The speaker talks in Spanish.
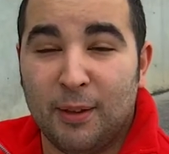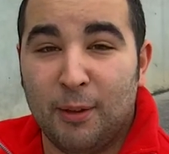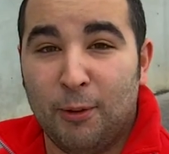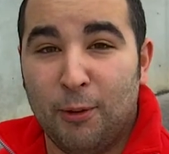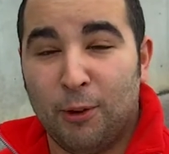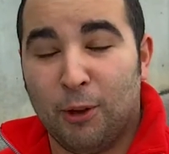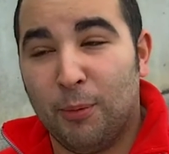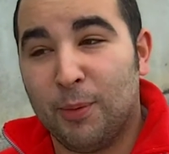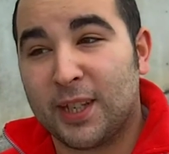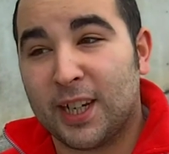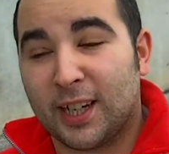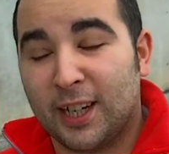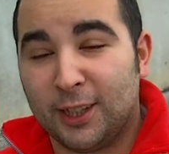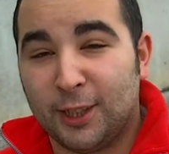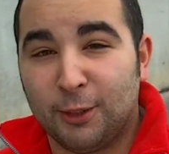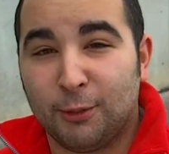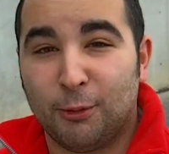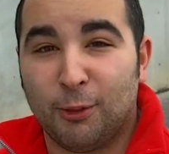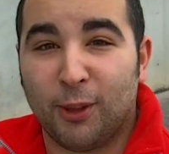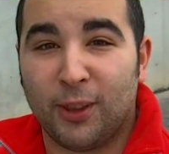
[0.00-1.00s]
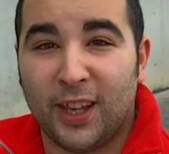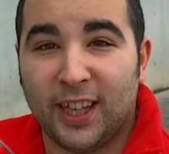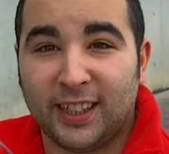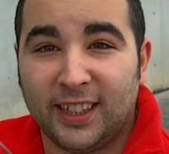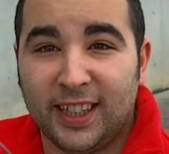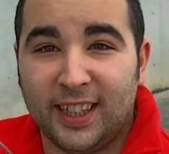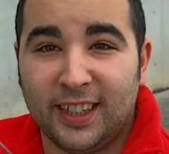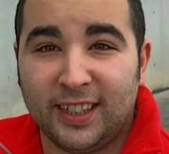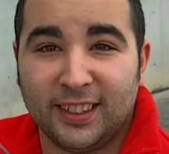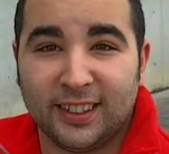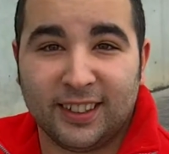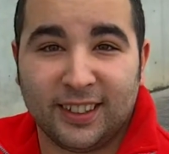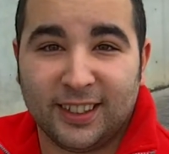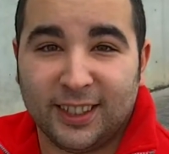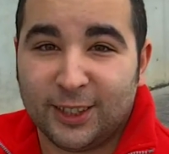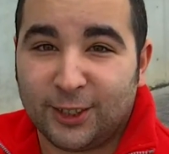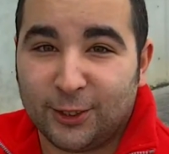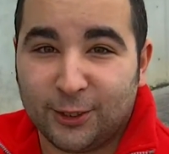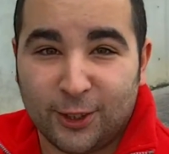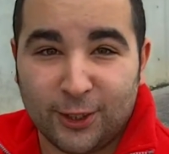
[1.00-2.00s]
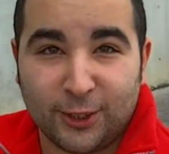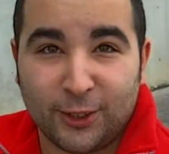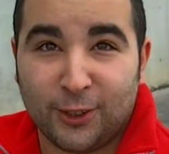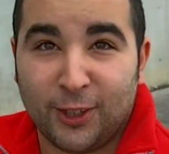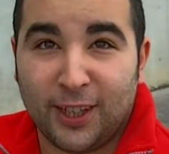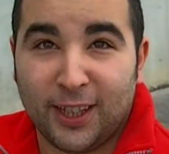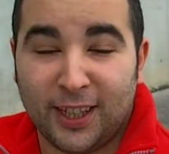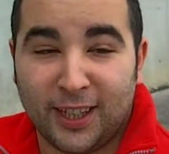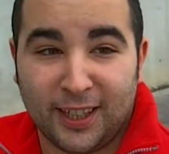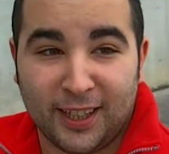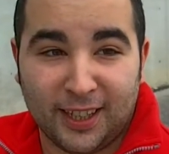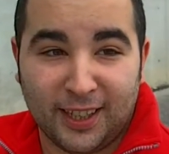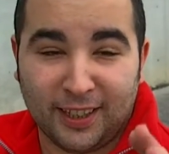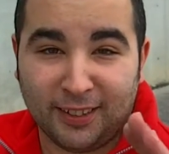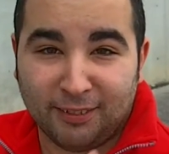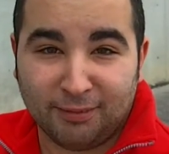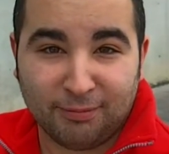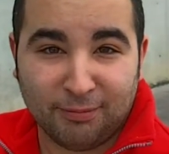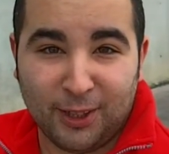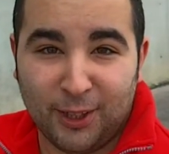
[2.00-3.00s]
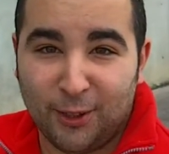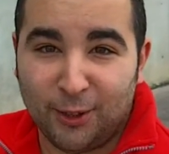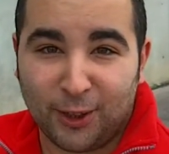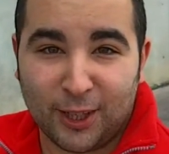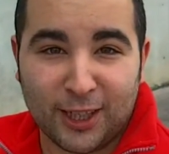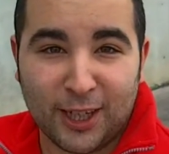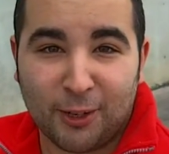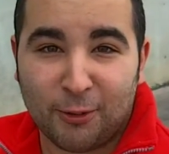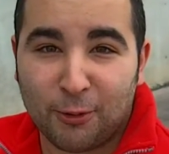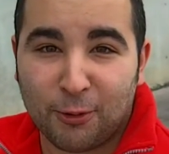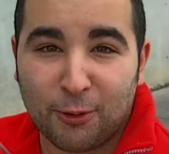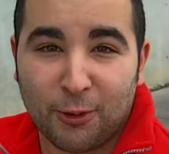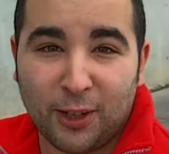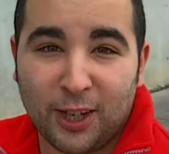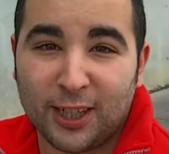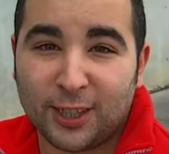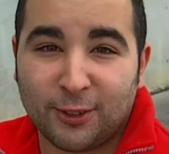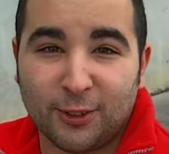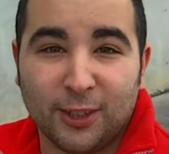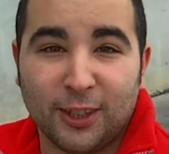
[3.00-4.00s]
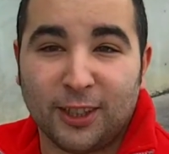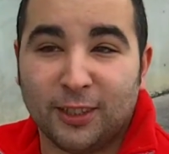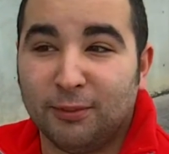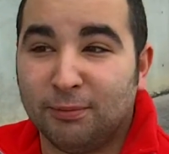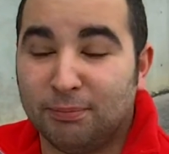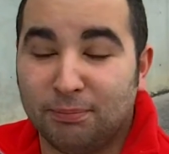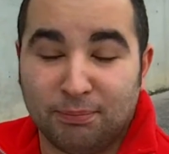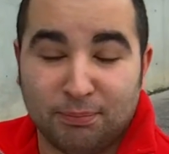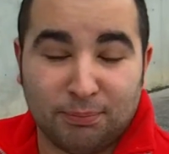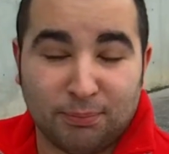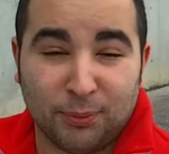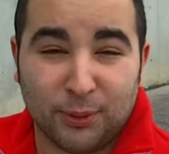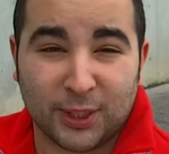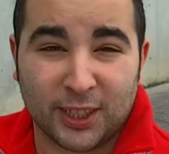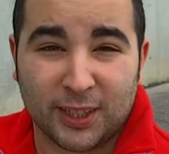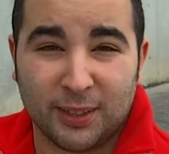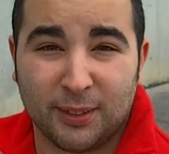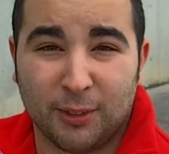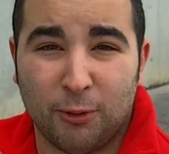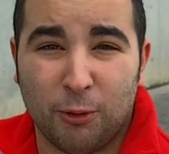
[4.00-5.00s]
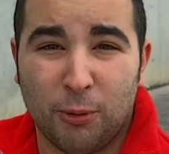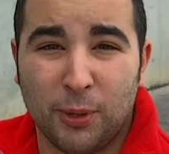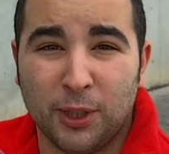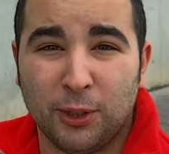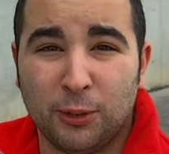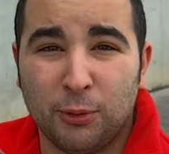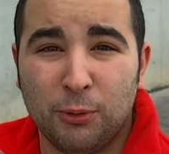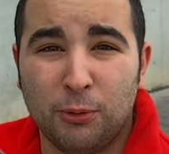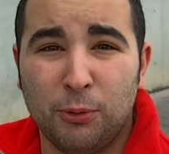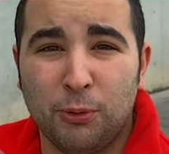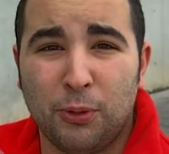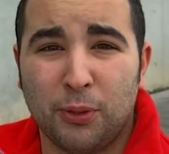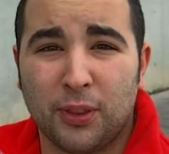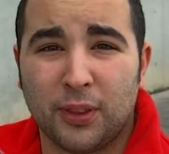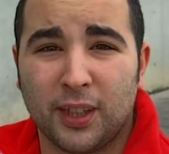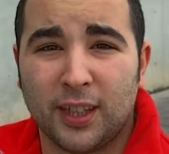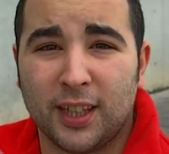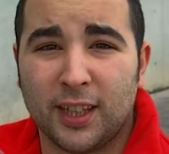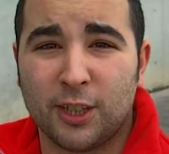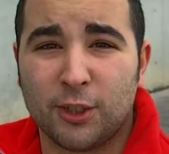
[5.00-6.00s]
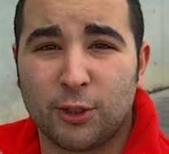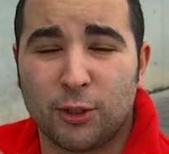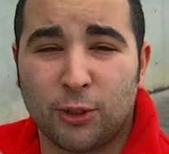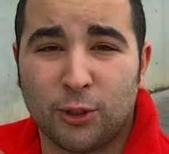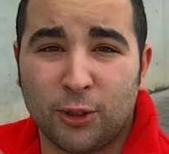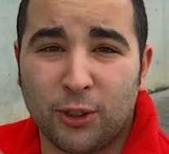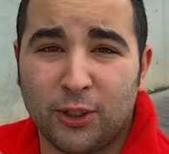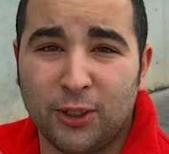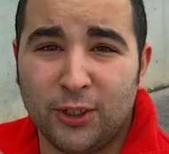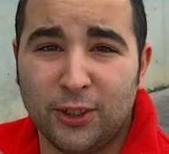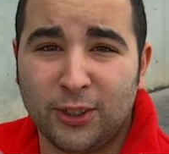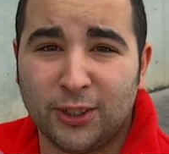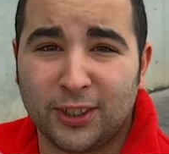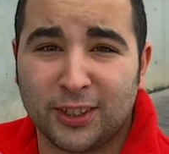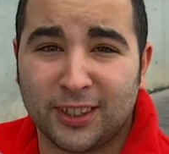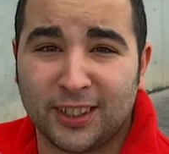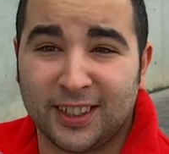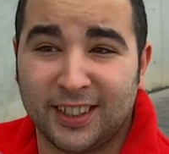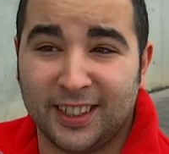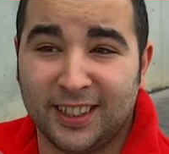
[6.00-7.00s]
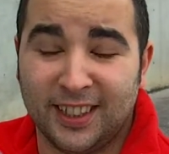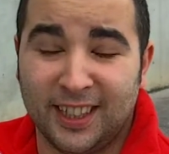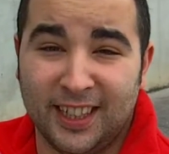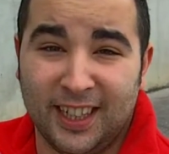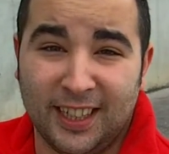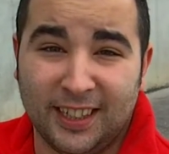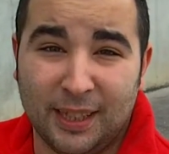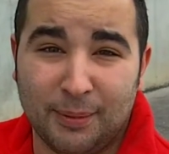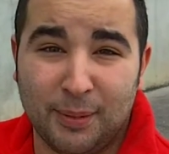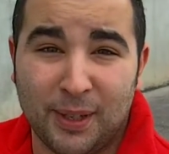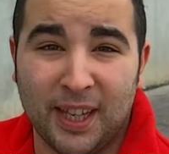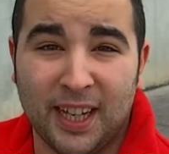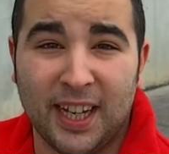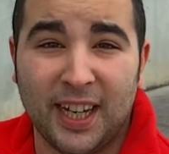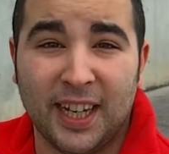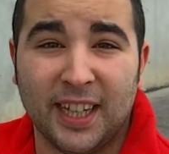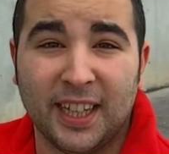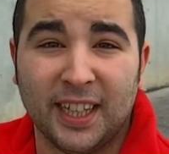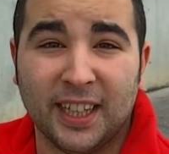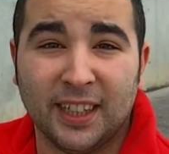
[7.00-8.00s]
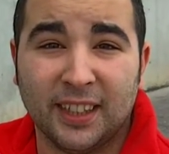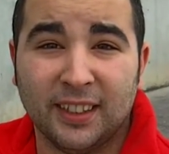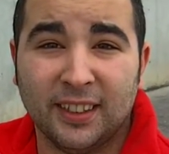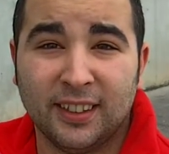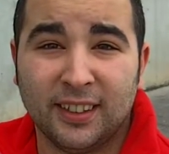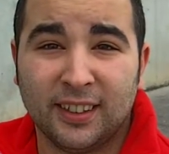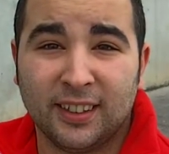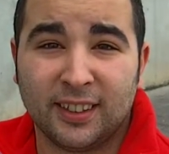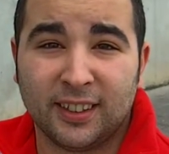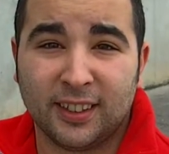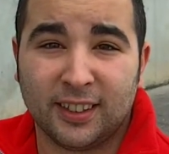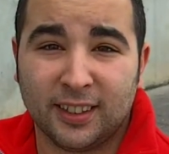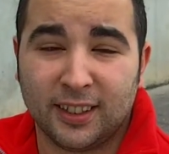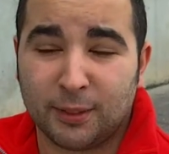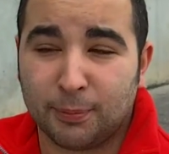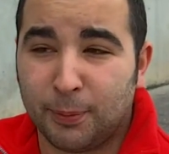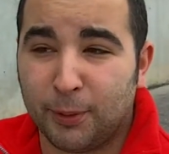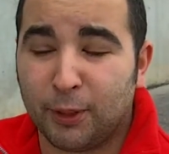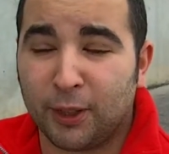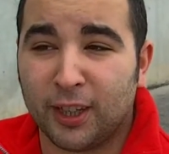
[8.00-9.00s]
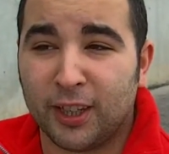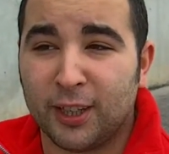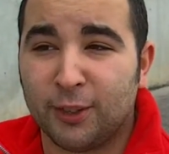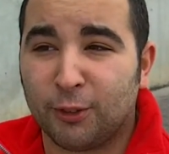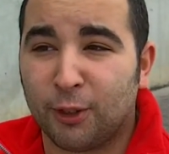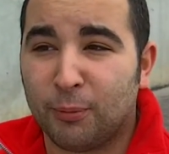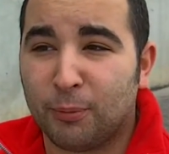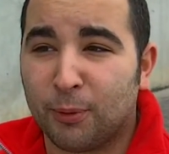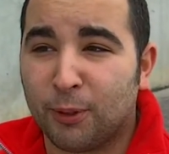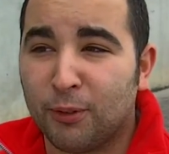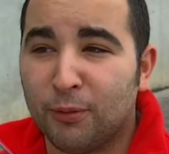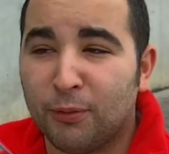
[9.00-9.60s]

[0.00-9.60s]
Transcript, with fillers: luego me saqué el título de ATA y estoy dentro de lo que es la Cruz Roja estoy pues en juventud, en socorros y en el tema de la herie Y espero que dentro de poco